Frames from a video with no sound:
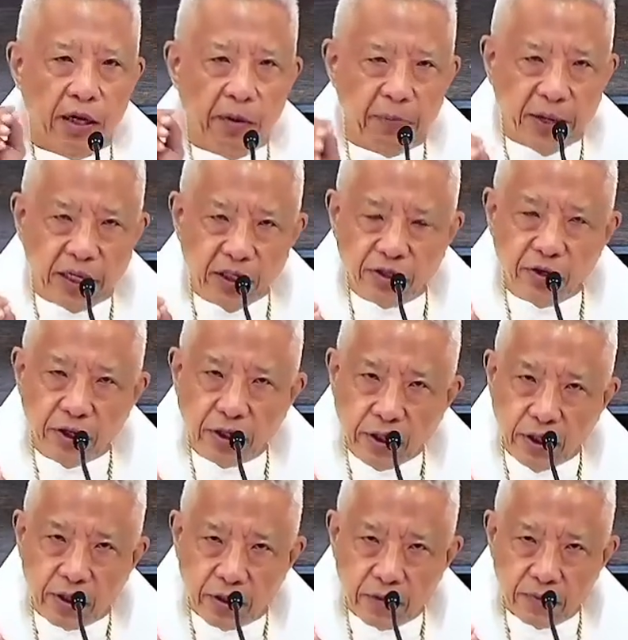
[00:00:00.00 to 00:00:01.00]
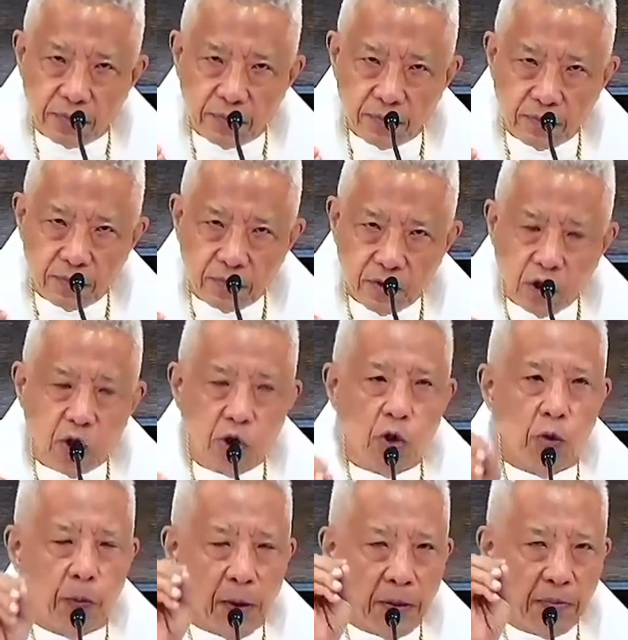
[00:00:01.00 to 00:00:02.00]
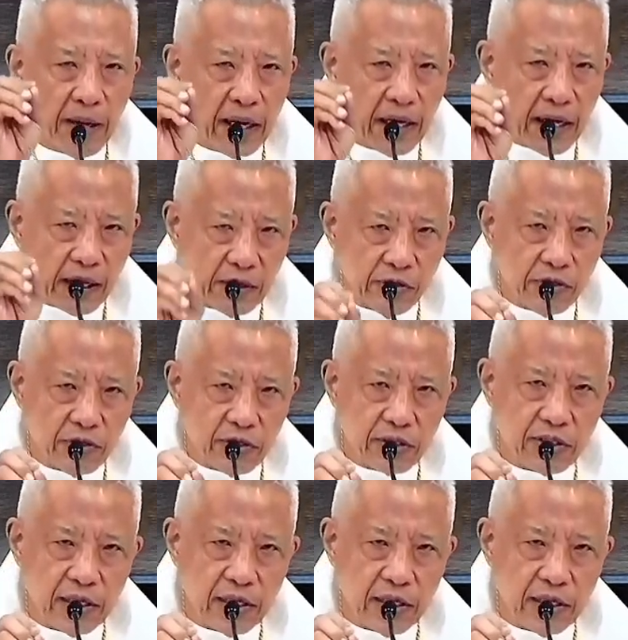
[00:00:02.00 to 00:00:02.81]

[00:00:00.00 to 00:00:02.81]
Naparito ako upang magkaroon